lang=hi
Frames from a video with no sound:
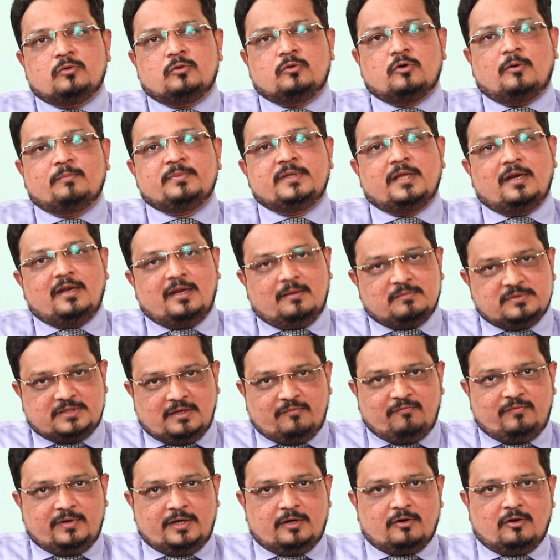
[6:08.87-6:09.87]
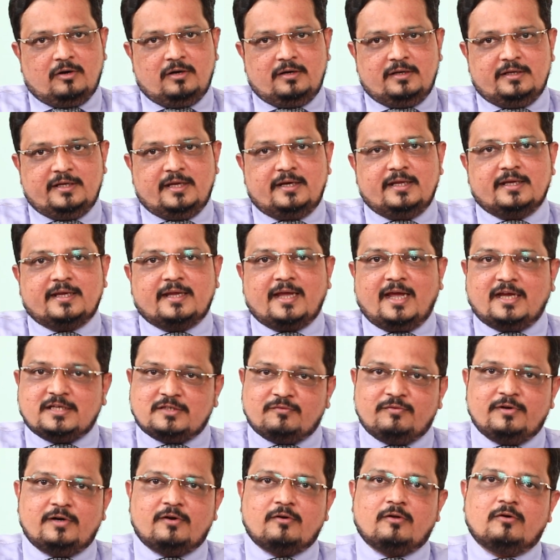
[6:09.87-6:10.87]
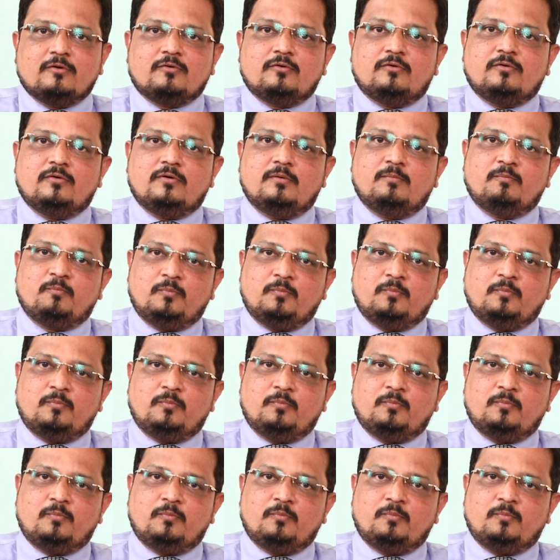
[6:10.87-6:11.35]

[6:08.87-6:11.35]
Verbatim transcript: तो अपना लमसम विड्रॉल यानी कैश विड्रॉल को